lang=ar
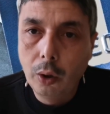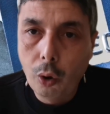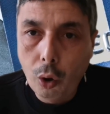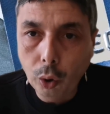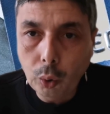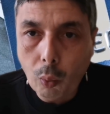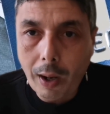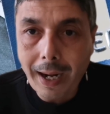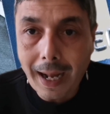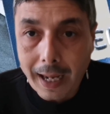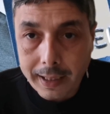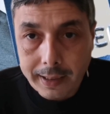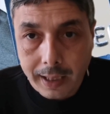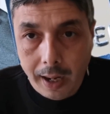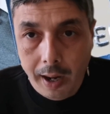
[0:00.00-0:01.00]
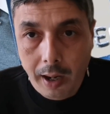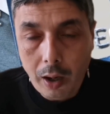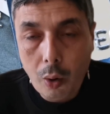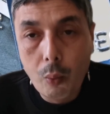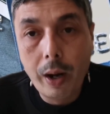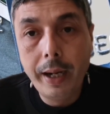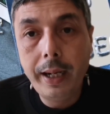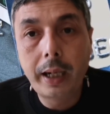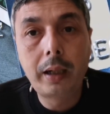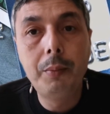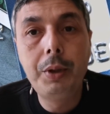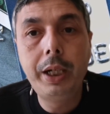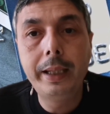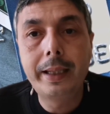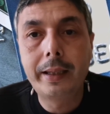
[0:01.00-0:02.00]
الخطوه الاصح هو انك
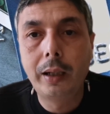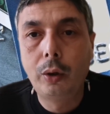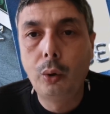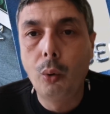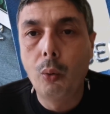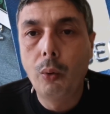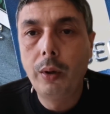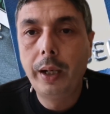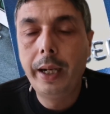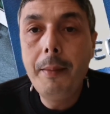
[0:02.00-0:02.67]
تمشي تسدو